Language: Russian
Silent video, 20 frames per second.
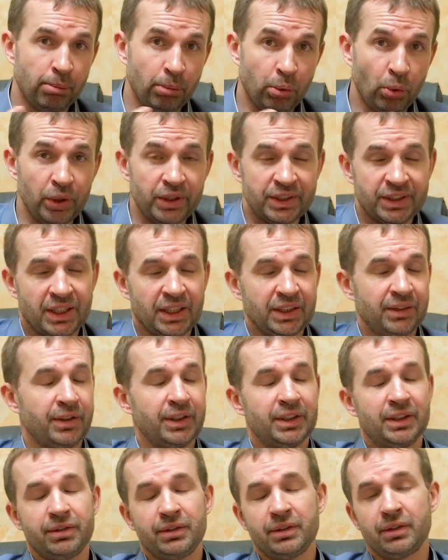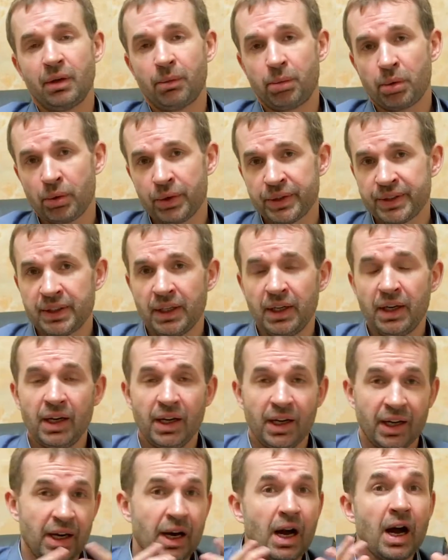поиск ответов на вопрос,
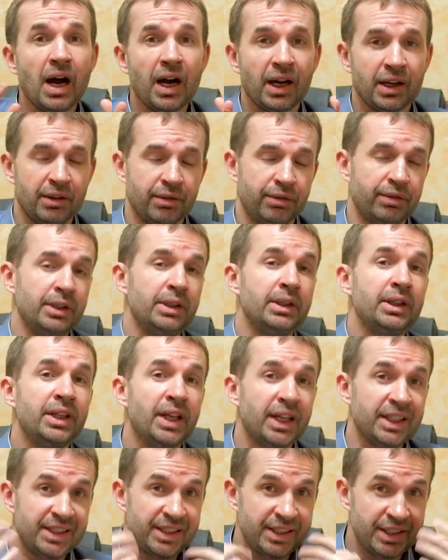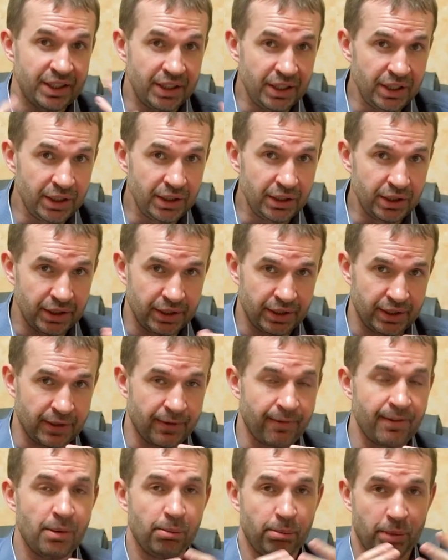как вы
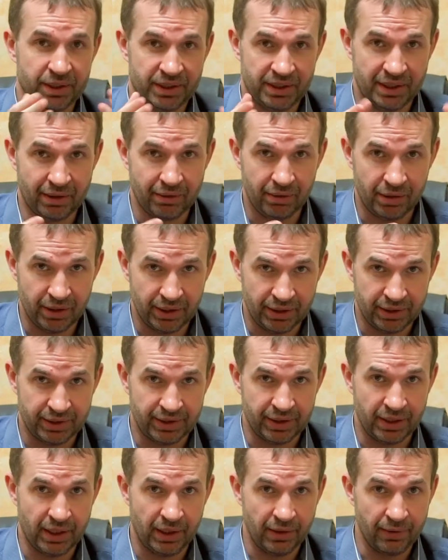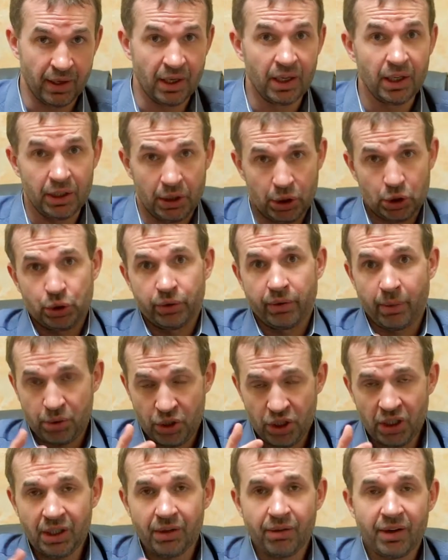достигнете поставленных целей. И что
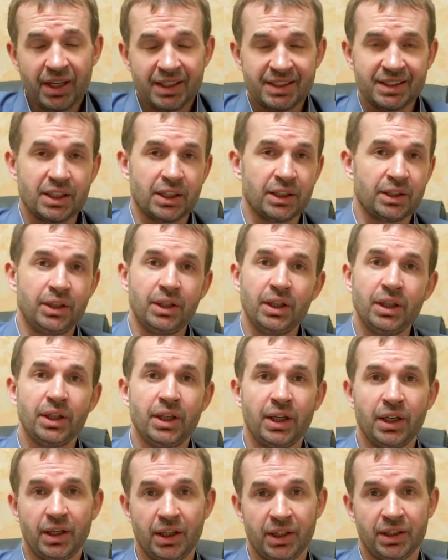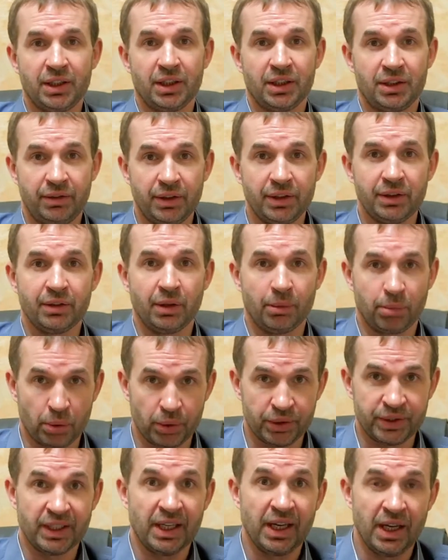вообще говоря, стратегия – это ответ на
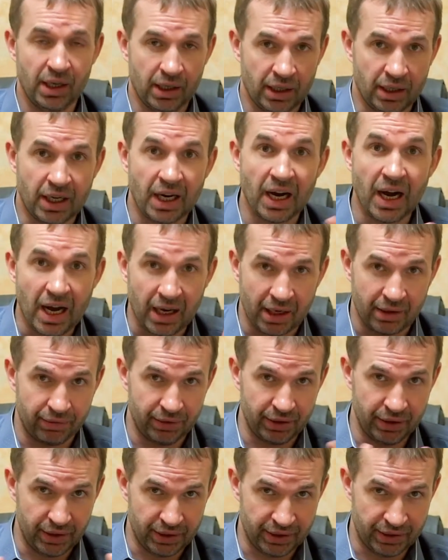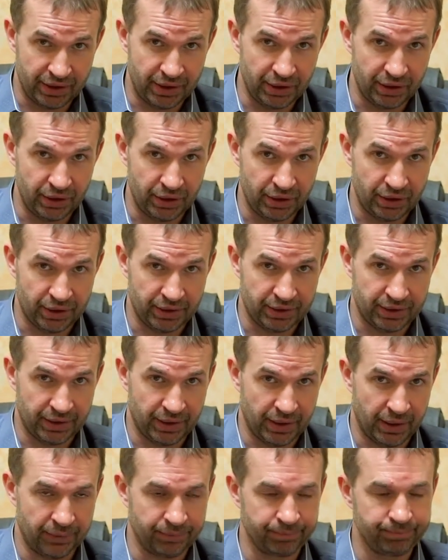вопрос, как вы достигнете
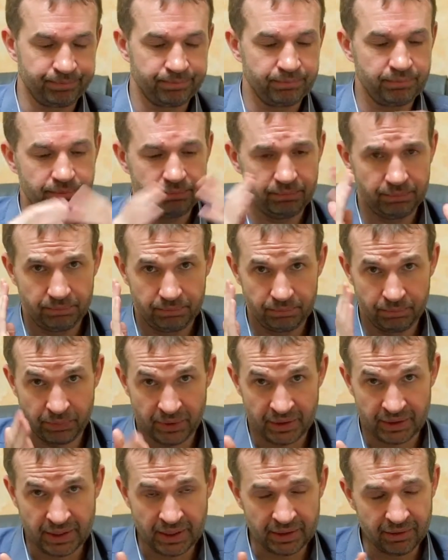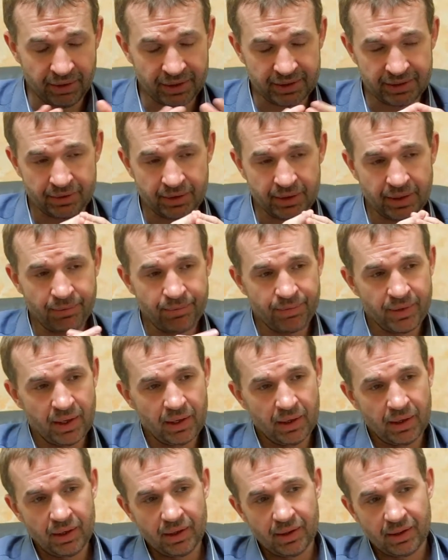цели. Соответственно,
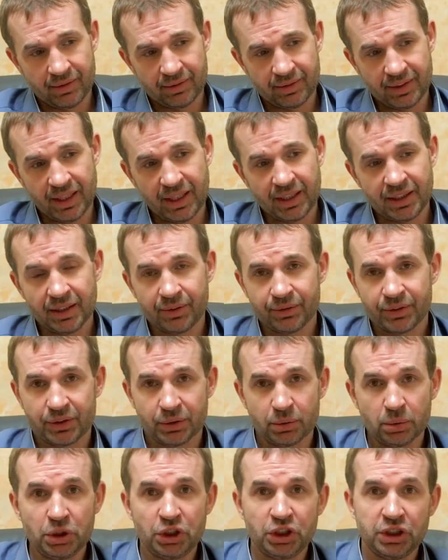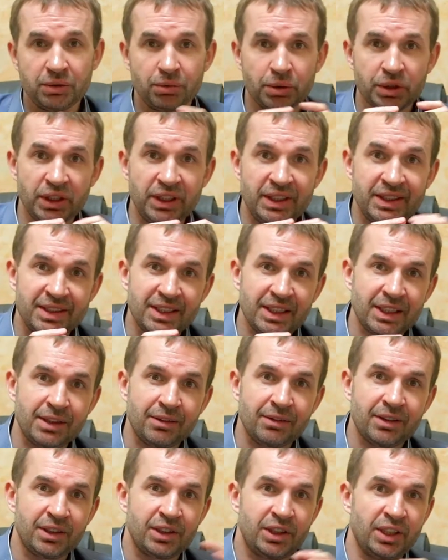в данном случае вот из
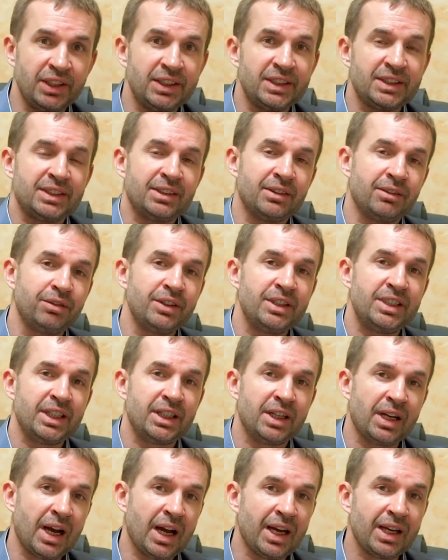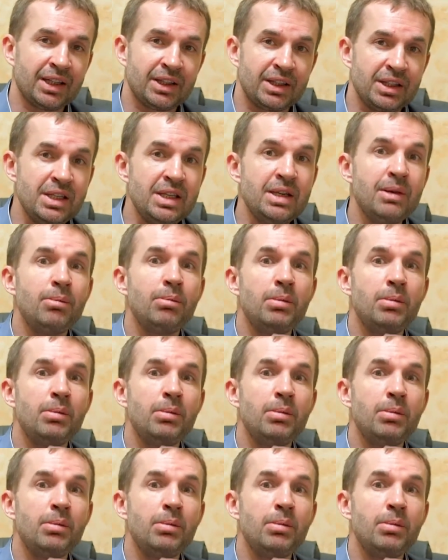этого тезиса вытекает не